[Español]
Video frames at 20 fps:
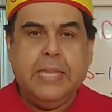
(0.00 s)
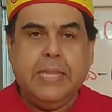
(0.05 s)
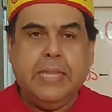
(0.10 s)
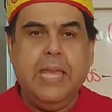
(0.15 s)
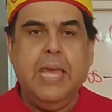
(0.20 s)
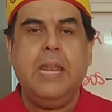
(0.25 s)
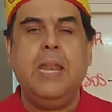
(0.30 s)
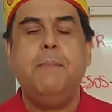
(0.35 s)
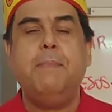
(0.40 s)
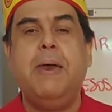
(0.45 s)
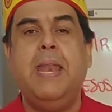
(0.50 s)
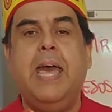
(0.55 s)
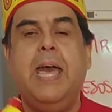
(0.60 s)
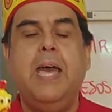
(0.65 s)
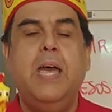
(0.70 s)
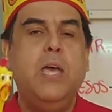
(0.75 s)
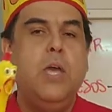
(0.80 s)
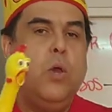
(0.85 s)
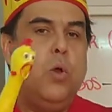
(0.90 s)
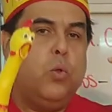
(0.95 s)
tiene
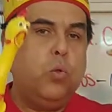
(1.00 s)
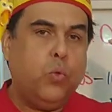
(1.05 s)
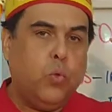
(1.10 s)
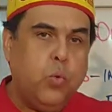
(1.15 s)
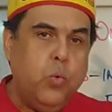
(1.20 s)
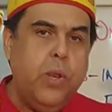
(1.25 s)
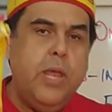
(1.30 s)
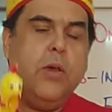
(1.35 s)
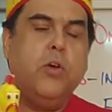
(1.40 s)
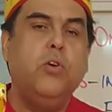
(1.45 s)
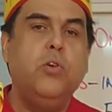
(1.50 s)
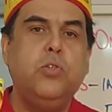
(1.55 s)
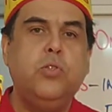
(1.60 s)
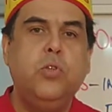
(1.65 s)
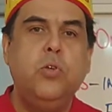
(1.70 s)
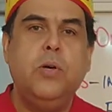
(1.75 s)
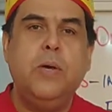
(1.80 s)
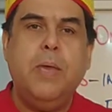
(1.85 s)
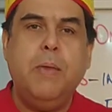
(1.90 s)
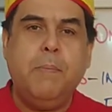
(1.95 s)
para tu
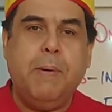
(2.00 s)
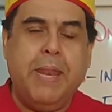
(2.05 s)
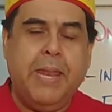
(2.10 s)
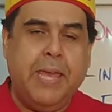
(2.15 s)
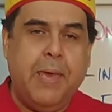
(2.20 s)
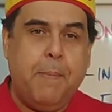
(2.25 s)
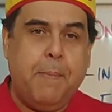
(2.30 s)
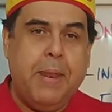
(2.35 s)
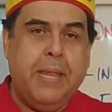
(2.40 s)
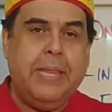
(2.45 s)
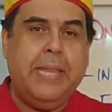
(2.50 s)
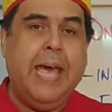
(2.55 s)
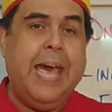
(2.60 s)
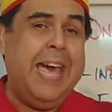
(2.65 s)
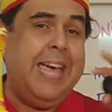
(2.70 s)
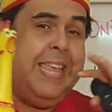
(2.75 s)
negocio y para que aprendas